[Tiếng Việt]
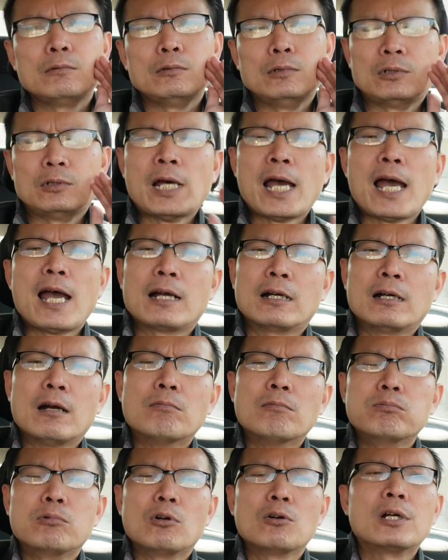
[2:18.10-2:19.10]
người ta
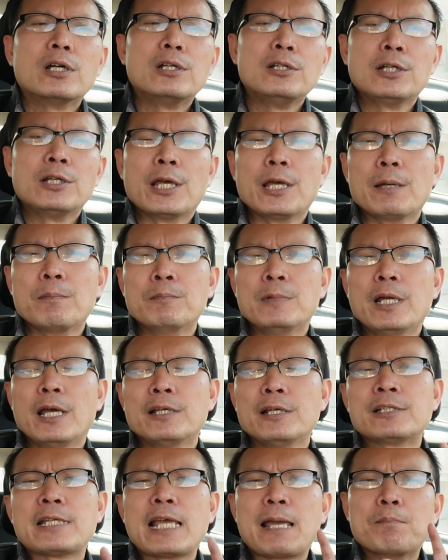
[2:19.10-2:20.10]
không có kinh nghiệm
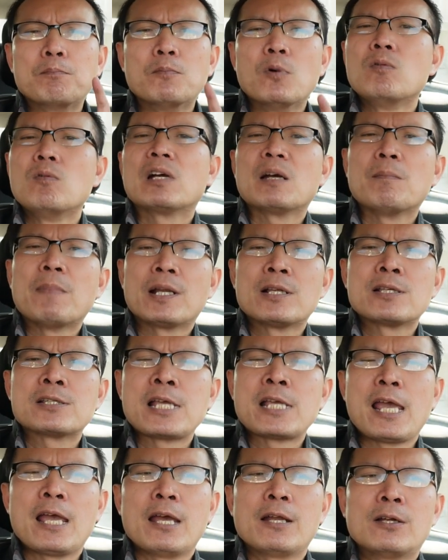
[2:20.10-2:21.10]
để xem bốn cái bánh
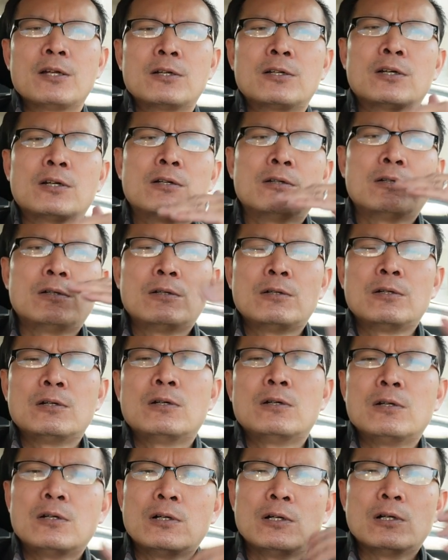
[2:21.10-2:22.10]
xe nó nó
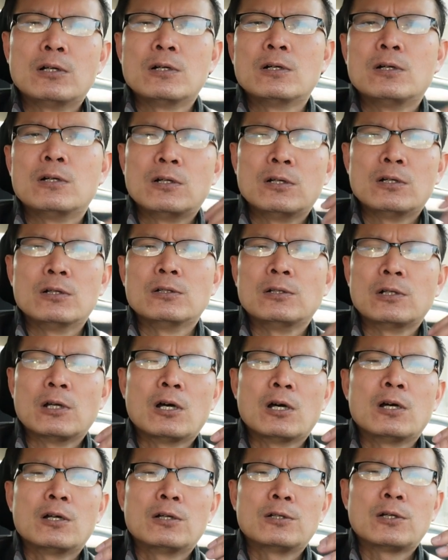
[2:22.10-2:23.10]

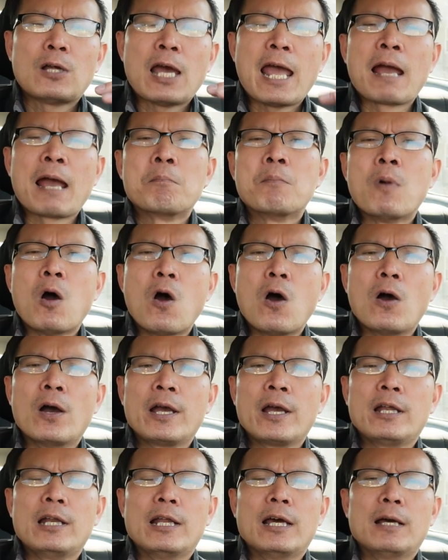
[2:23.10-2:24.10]
nó nó ăn mòn
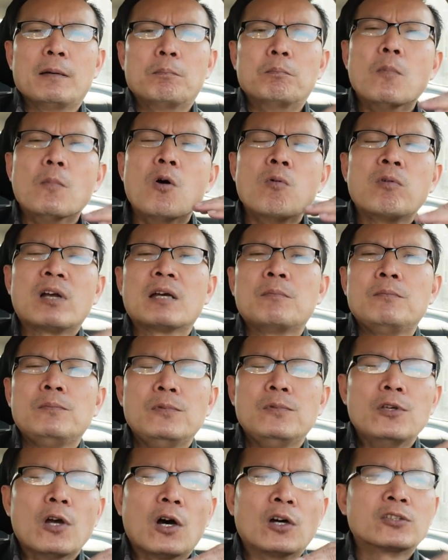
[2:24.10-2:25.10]
hay là bốn cái
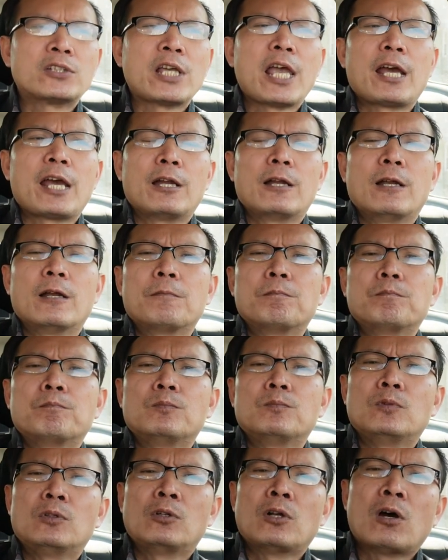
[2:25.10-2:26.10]
vỏ xe đó đó
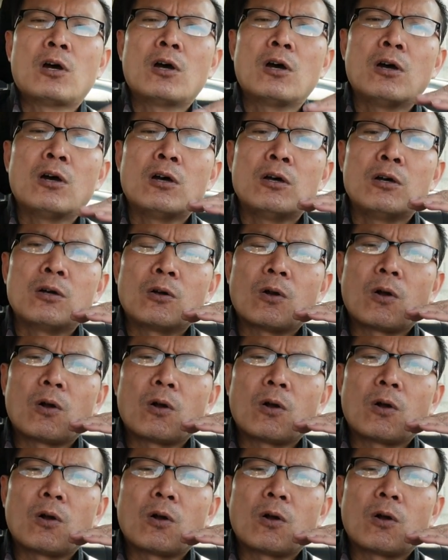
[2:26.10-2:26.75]
nó